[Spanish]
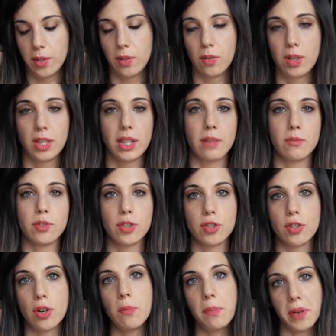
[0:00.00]
no que te dé mucho
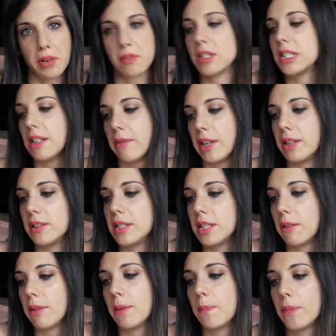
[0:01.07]
el sol, pero está bien,
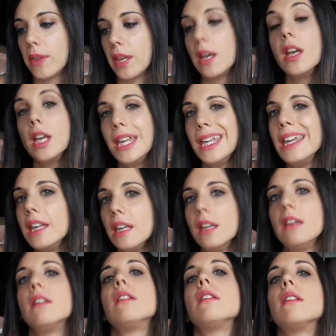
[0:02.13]
está bien.
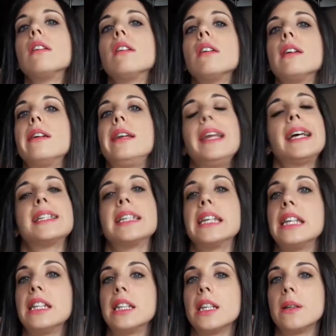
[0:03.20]
Y la
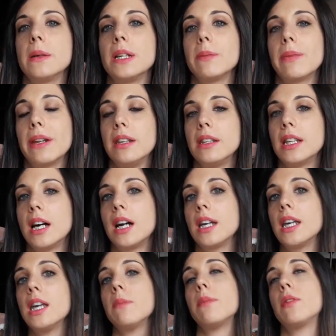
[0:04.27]
siguiente
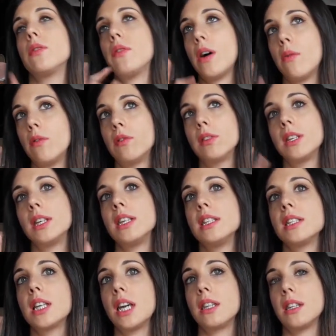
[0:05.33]
prenda que por favor
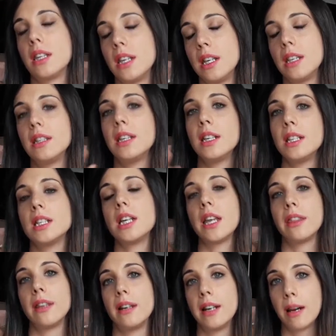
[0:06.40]
tenéis que adquirir, tenéis
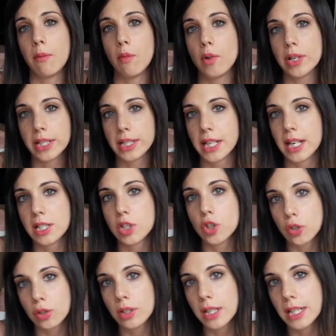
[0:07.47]
que hacer la vuestra,
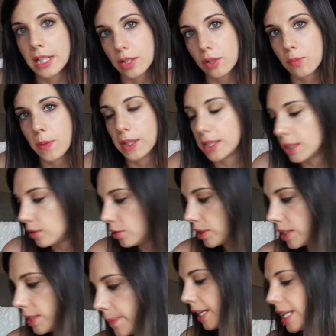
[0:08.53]
son estos pantalones.